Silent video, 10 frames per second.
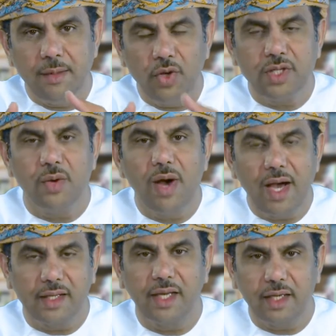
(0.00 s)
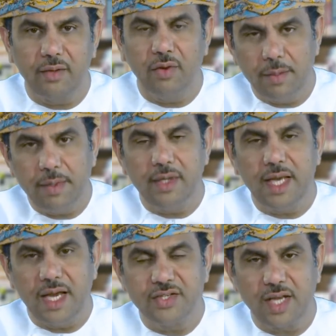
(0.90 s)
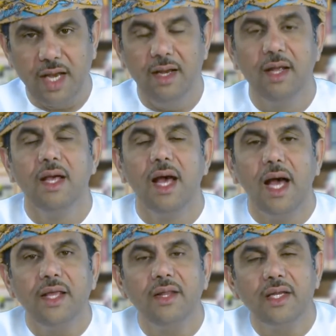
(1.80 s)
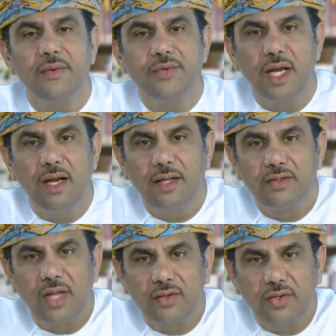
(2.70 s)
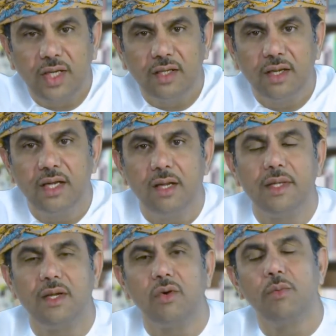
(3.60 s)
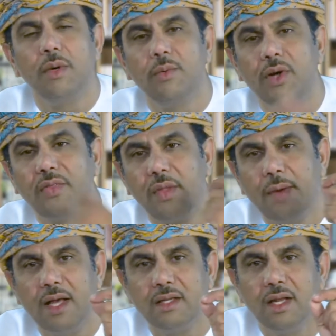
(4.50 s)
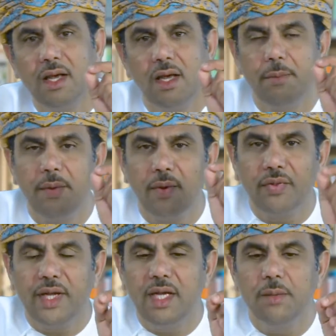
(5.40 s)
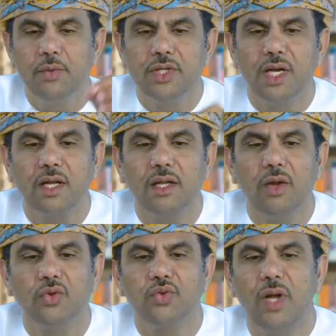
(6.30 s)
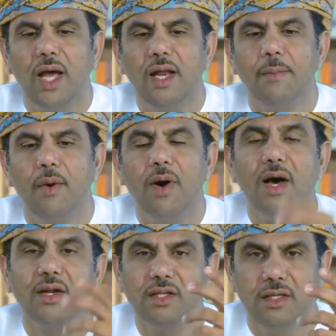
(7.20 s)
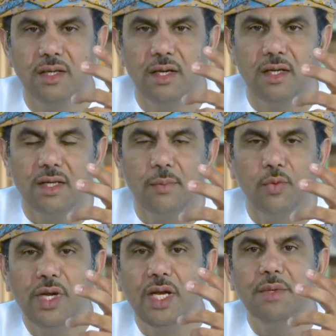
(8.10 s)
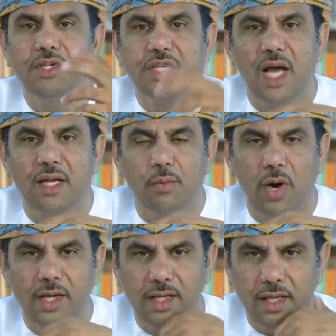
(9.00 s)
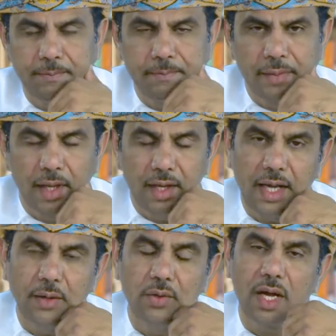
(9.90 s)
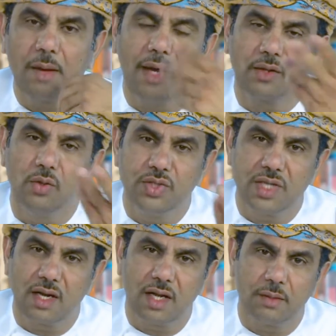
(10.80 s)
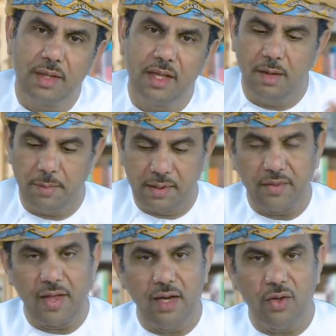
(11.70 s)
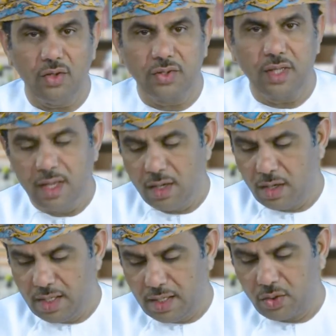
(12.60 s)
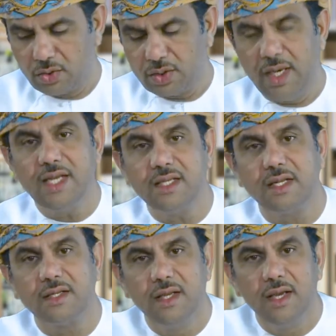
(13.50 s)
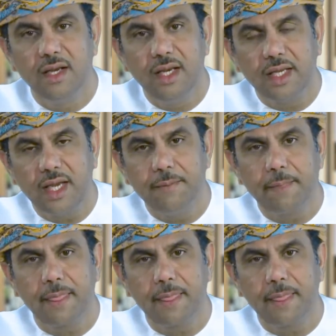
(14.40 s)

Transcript: محتوى حقيقي وانما هي اشكال. ايضا يفشل التخطيط عندما تقوم المنظمات بوضعه لمجرد الحصول على موارد تمويل من جهات معينه. يعني هناك بعض الوزارات مثلا لما تضع الخطة هي الخطة ليست لكي